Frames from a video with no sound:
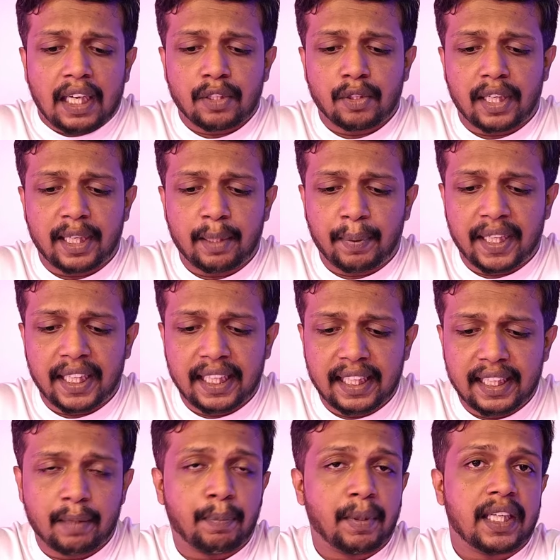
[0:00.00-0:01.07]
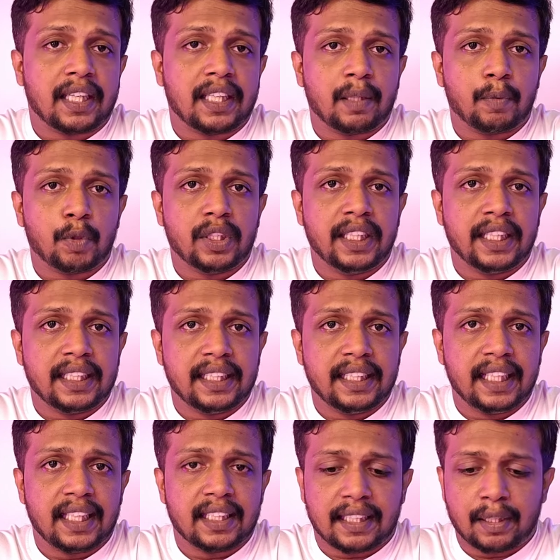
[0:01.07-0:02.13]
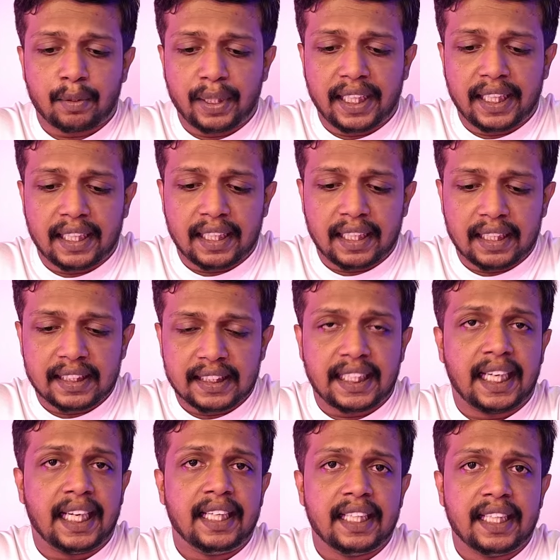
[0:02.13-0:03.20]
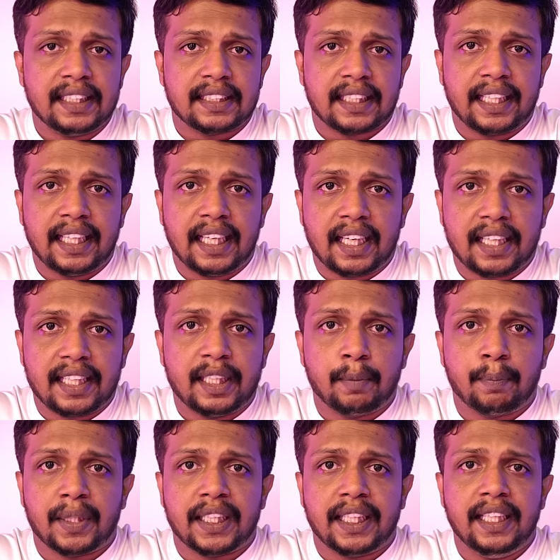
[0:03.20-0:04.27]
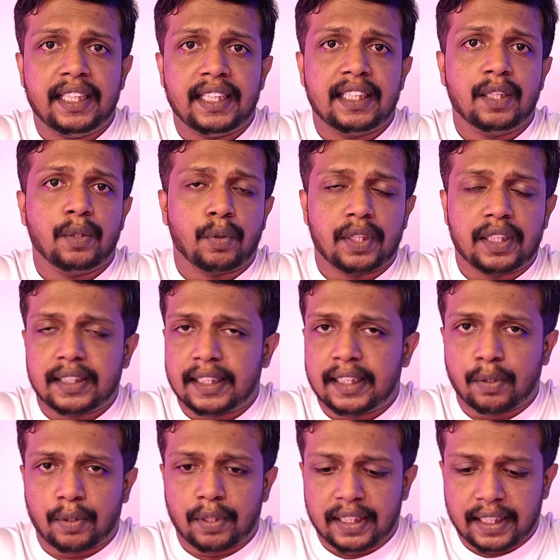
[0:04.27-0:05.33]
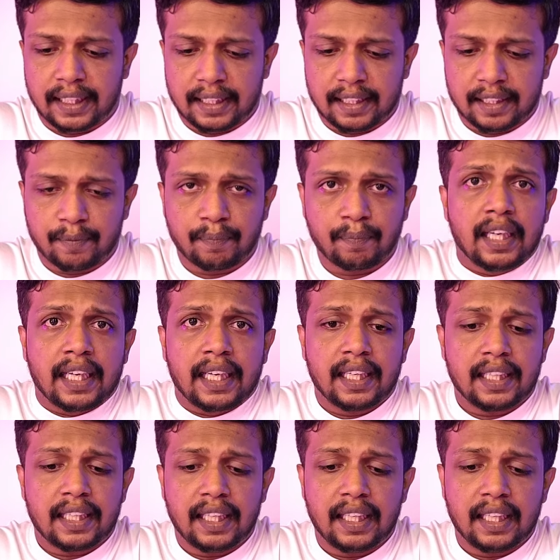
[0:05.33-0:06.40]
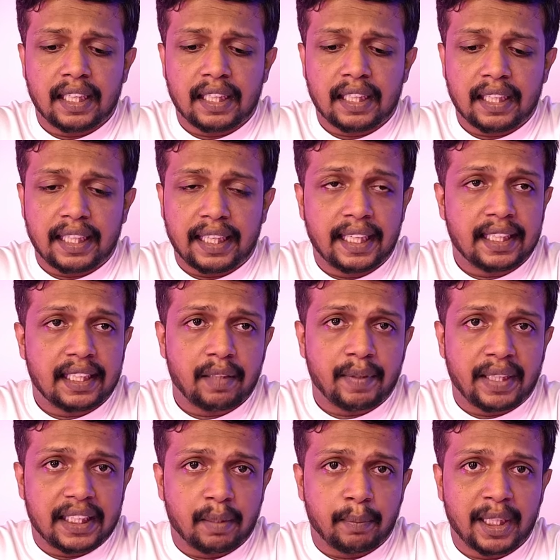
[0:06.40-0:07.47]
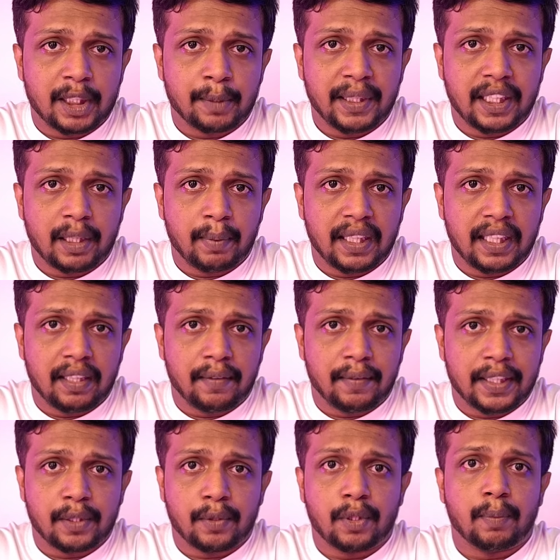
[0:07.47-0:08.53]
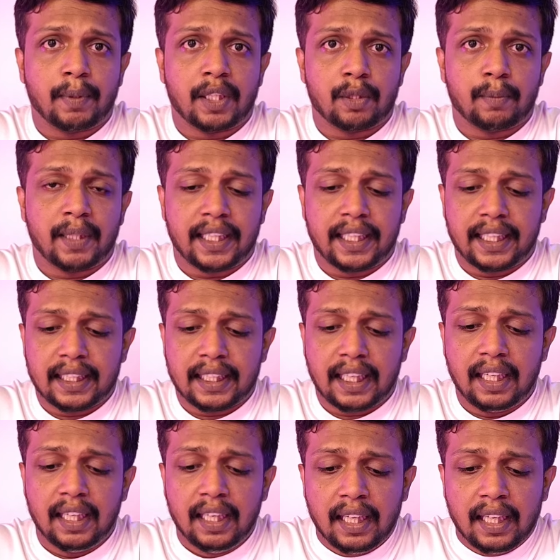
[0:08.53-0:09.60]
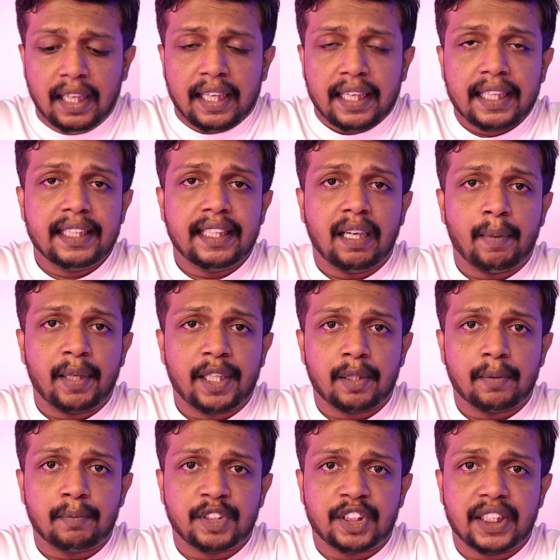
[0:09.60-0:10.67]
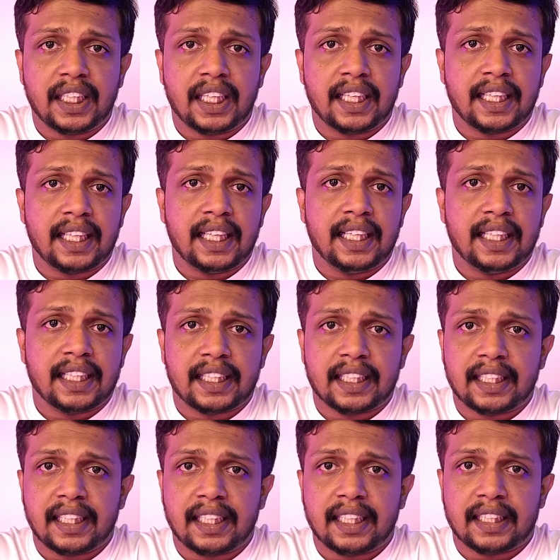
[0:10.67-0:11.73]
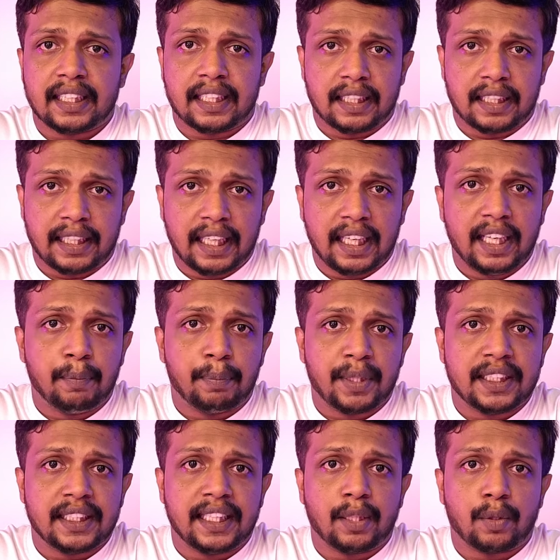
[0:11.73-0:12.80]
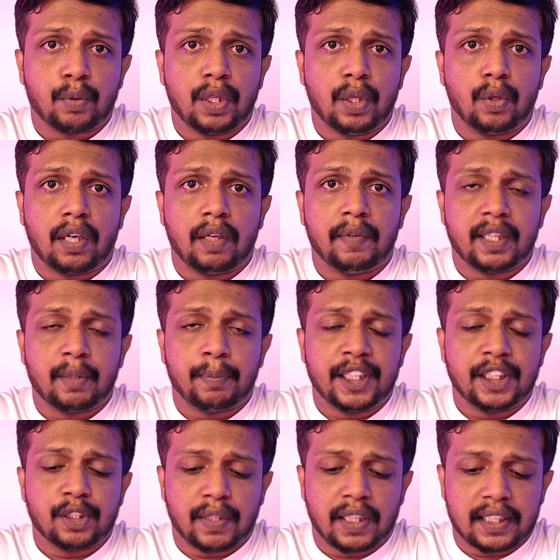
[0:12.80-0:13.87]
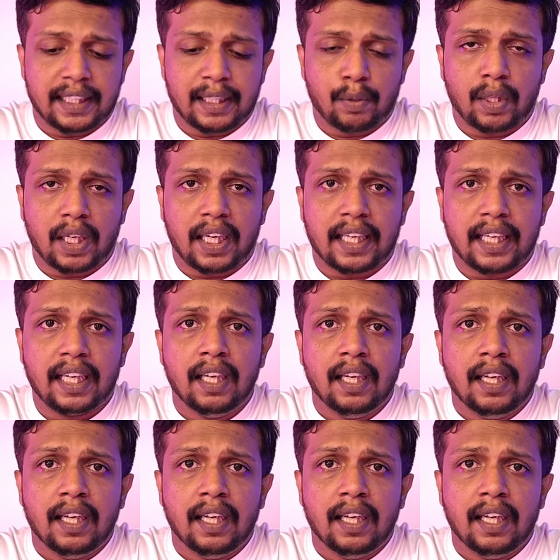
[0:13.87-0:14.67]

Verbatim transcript: அந்த ஒரு அடிப்படையிலே இதை பார்க்கின்ற போது இந்தியா தன்னுடைய ஸ்டாண்டிலே சரியாக இருப்பதை இது உறுதி செய்து கொடுத்திருக்கின்றது ஏனென்றால் ஏற்கனவே இந்த பிரிக்ஸ் மீட்டப்பிலே வைத்துக்கொண்டு பார்த்தமாக இருந்தால் இந்தியா மற்றும் சீனா இடையிலே இருக்கின்ற அந்த எல்லை பிரச்சனையை கூட ஓரளவுக்கு பேச்சுவார்த்தையினூடாக